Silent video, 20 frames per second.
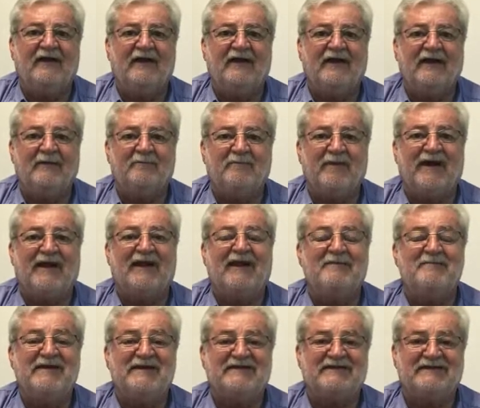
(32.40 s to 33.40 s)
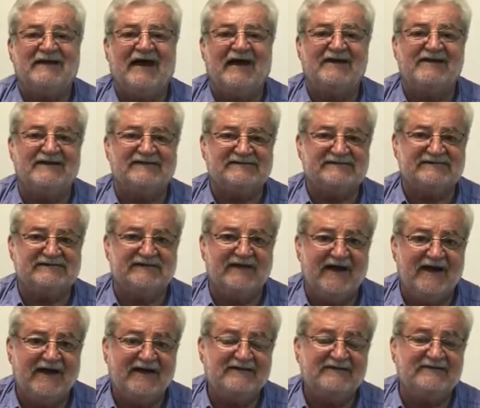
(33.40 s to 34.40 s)
é, parlamentar na
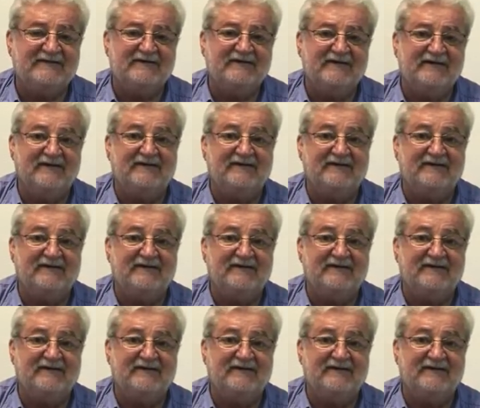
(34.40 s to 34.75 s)
cidade,